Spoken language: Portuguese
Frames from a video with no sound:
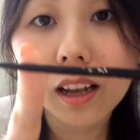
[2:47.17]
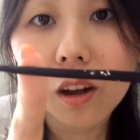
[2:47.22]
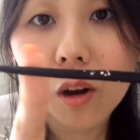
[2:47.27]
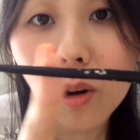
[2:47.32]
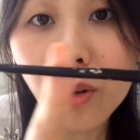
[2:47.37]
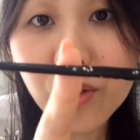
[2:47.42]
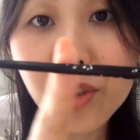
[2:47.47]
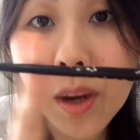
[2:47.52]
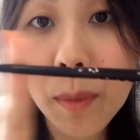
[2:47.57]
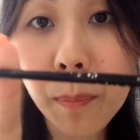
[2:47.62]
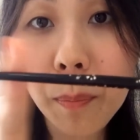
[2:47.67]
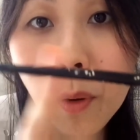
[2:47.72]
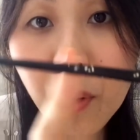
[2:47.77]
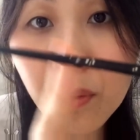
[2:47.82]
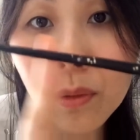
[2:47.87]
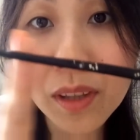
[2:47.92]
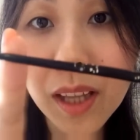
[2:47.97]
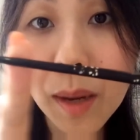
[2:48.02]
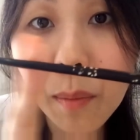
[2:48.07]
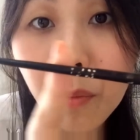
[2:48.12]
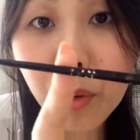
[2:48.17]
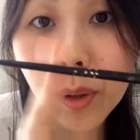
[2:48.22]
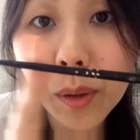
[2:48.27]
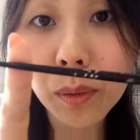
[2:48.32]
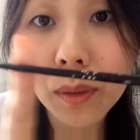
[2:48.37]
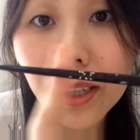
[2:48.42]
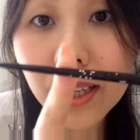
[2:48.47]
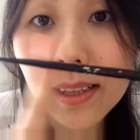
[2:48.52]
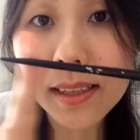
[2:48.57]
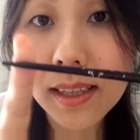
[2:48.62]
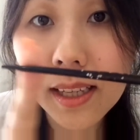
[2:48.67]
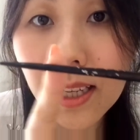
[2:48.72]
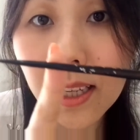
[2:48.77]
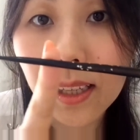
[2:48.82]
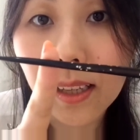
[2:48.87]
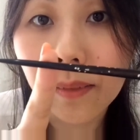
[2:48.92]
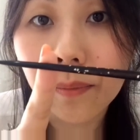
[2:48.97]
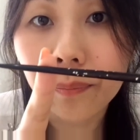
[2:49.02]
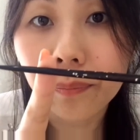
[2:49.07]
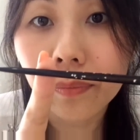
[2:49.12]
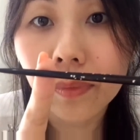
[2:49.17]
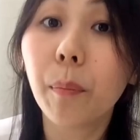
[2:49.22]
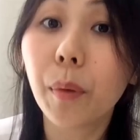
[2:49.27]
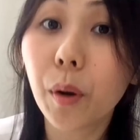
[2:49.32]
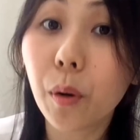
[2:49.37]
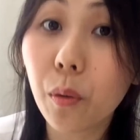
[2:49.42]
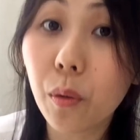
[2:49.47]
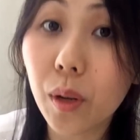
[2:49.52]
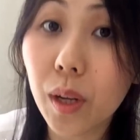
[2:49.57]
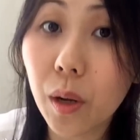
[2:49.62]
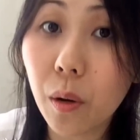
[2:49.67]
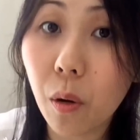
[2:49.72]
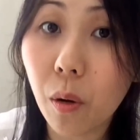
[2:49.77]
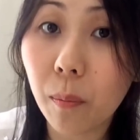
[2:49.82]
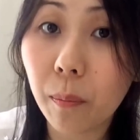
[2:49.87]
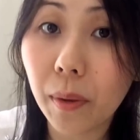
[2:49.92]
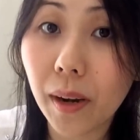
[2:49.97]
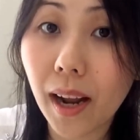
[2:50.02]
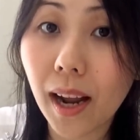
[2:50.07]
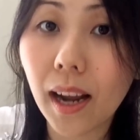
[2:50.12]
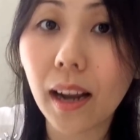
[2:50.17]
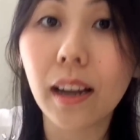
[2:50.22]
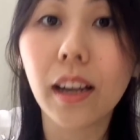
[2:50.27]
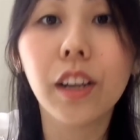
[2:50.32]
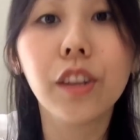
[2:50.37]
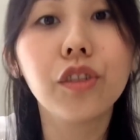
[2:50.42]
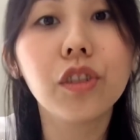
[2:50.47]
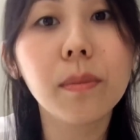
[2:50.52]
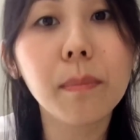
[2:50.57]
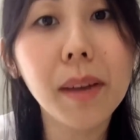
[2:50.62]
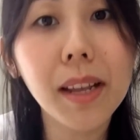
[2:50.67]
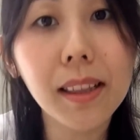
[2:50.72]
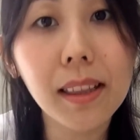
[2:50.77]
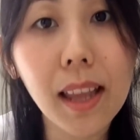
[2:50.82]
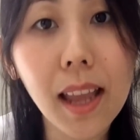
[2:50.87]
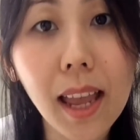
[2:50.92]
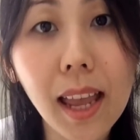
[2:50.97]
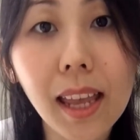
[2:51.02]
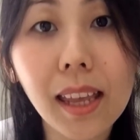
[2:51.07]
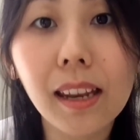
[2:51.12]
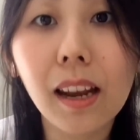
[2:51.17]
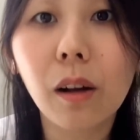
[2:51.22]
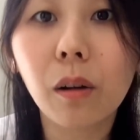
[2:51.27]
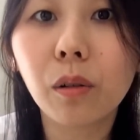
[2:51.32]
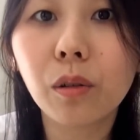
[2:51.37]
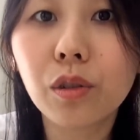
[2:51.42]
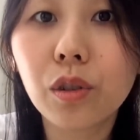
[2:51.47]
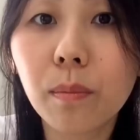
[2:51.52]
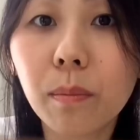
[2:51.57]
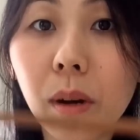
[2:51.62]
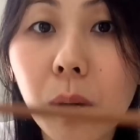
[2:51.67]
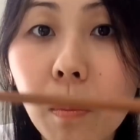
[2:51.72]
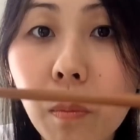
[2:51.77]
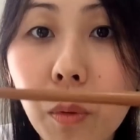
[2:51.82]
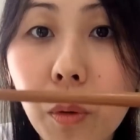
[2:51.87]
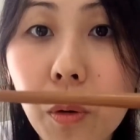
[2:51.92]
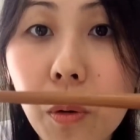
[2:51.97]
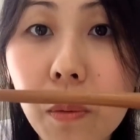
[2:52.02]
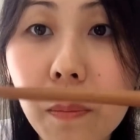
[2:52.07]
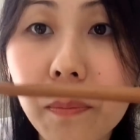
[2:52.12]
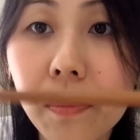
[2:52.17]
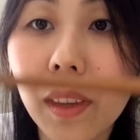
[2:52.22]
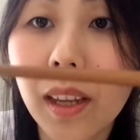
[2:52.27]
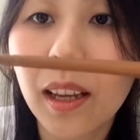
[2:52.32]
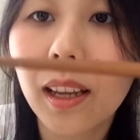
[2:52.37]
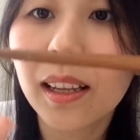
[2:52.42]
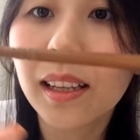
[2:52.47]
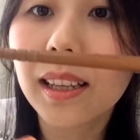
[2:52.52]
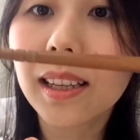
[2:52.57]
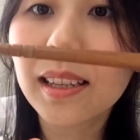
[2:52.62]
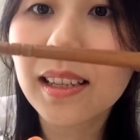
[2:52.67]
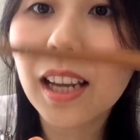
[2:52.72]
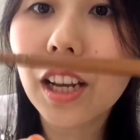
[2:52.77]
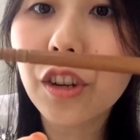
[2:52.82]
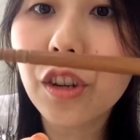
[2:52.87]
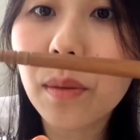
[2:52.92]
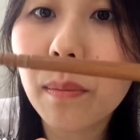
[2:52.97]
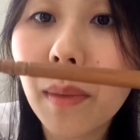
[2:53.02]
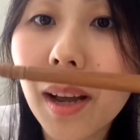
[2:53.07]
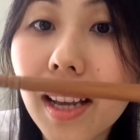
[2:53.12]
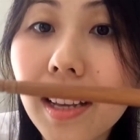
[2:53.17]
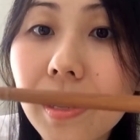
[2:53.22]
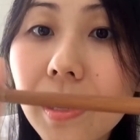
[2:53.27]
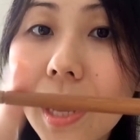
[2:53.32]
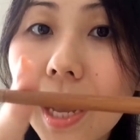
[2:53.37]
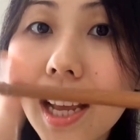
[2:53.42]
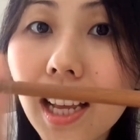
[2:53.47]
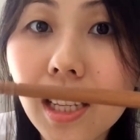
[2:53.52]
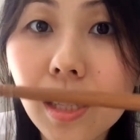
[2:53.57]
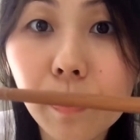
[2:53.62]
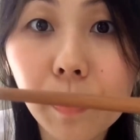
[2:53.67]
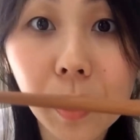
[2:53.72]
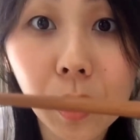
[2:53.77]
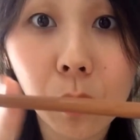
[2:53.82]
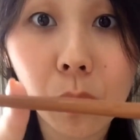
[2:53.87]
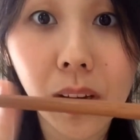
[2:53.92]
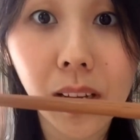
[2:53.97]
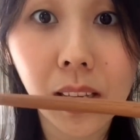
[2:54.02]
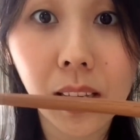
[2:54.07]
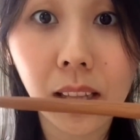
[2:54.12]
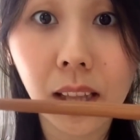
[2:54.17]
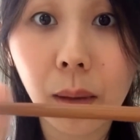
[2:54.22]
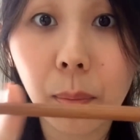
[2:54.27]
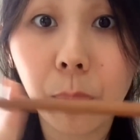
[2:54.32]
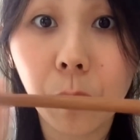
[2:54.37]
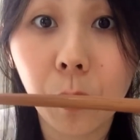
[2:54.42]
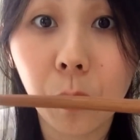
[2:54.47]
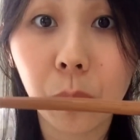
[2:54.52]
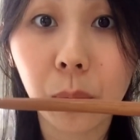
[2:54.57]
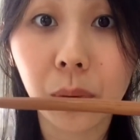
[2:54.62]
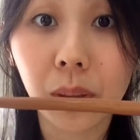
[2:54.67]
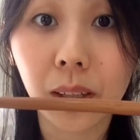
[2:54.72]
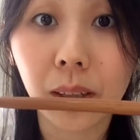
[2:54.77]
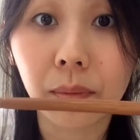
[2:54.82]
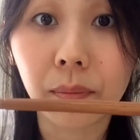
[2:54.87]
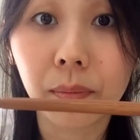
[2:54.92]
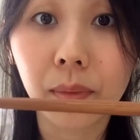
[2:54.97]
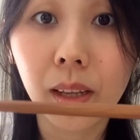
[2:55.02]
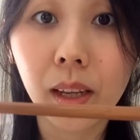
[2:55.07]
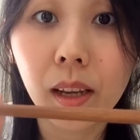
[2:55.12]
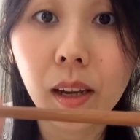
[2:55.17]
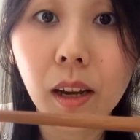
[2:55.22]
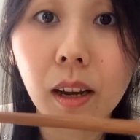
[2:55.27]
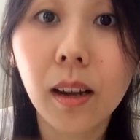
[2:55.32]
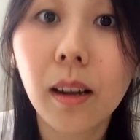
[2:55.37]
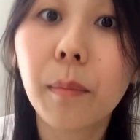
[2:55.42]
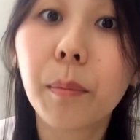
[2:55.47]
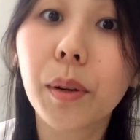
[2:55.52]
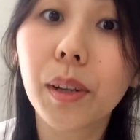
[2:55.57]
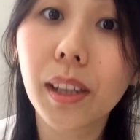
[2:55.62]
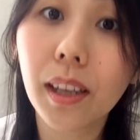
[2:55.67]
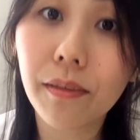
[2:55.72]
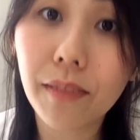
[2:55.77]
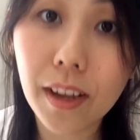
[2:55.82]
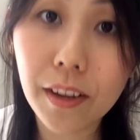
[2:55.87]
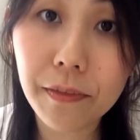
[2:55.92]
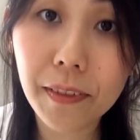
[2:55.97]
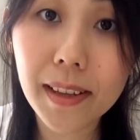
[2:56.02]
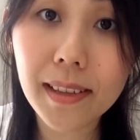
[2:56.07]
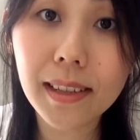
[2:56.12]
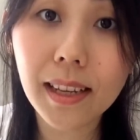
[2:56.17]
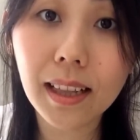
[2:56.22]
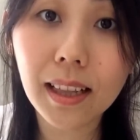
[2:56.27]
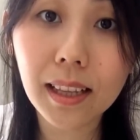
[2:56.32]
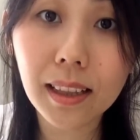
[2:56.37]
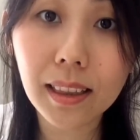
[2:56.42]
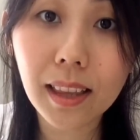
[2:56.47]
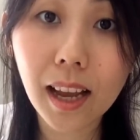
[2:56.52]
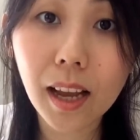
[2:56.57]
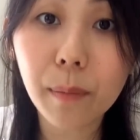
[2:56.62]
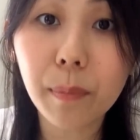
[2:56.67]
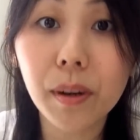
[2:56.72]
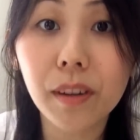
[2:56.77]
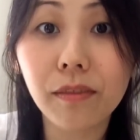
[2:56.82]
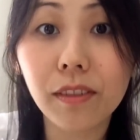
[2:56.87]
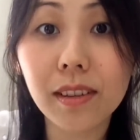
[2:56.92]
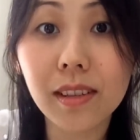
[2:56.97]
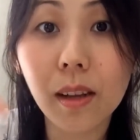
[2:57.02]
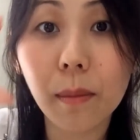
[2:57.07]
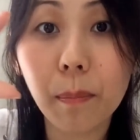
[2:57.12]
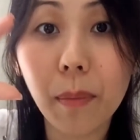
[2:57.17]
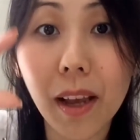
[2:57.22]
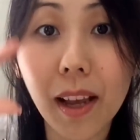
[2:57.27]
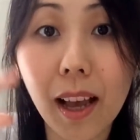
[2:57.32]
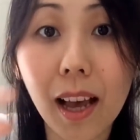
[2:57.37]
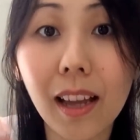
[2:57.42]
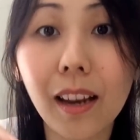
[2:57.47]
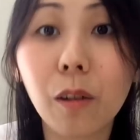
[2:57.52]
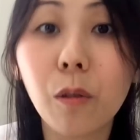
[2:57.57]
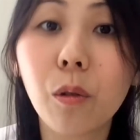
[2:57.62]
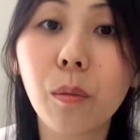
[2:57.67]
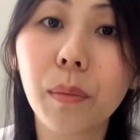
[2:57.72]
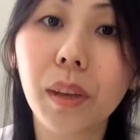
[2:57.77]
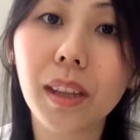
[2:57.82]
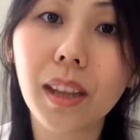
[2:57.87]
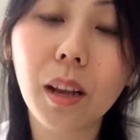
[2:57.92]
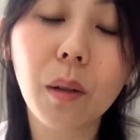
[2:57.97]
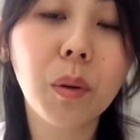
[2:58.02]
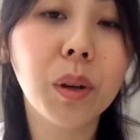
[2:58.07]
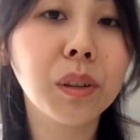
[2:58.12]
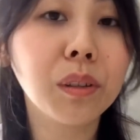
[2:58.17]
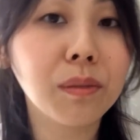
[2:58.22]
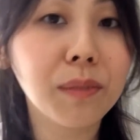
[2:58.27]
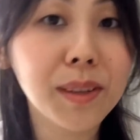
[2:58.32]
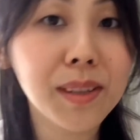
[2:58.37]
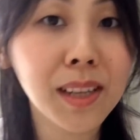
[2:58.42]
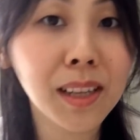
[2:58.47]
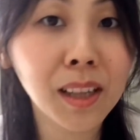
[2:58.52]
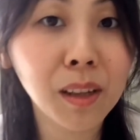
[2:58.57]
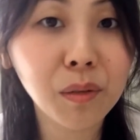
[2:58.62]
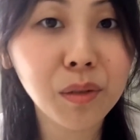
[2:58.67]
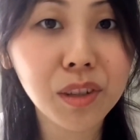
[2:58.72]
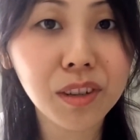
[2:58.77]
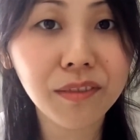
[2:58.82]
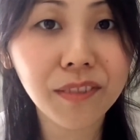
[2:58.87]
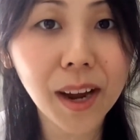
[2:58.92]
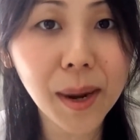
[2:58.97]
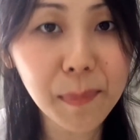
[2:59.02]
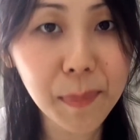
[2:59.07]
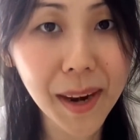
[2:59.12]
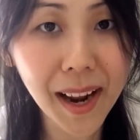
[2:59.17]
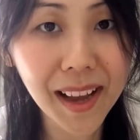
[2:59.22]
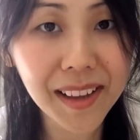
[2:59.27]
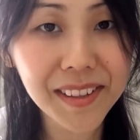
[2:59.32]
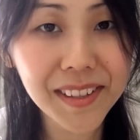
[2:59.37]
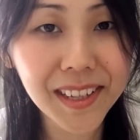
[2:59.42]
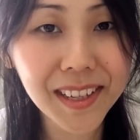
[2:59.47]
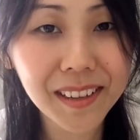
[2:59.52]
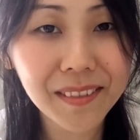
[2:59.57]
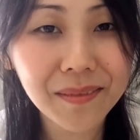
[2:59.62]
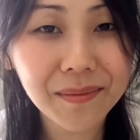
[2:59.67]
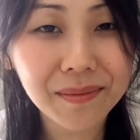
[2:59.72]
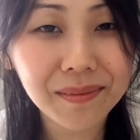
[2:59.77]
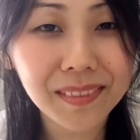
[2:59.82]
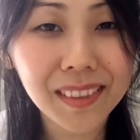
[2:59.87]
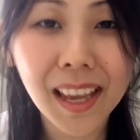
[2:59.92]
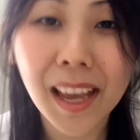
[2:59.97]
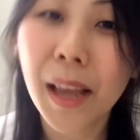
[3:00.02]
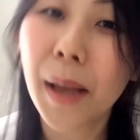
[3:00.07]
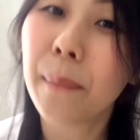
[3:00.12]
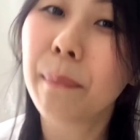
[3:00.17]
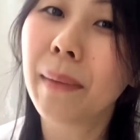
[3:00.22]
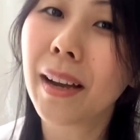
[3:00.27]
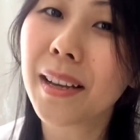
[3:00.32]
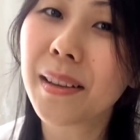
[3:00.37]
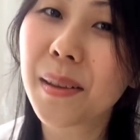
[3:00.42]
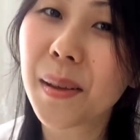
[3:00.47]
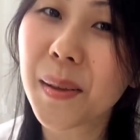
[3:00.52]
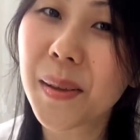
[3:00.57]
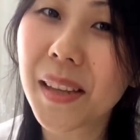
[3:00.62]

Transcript: onde a ponta é muito lisinha. Procure comprar de madeira ou de bambu, que seja mais áspero aqui na ponta, porque vai facilitar para você pegar a comida enquanto você não tiver prática. Mas eu